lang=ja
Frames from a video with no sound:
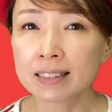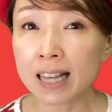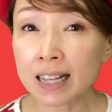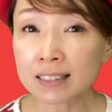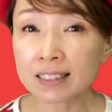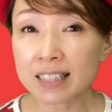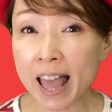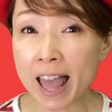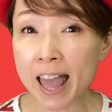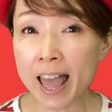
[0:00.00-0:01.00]
参
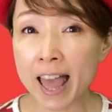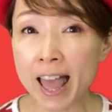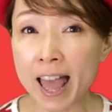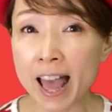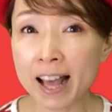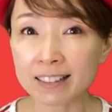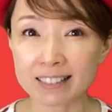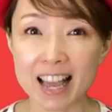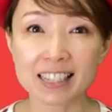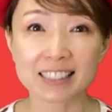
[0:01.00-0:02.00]
戦
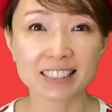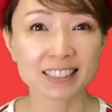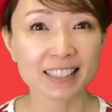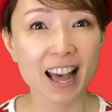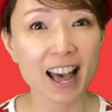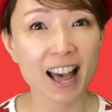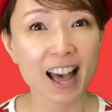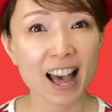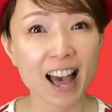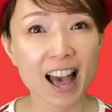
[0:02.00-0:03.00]
でし
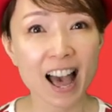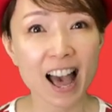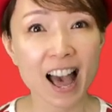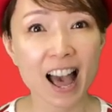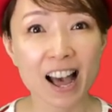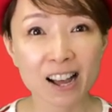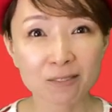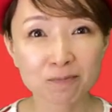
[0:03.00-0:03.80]
た。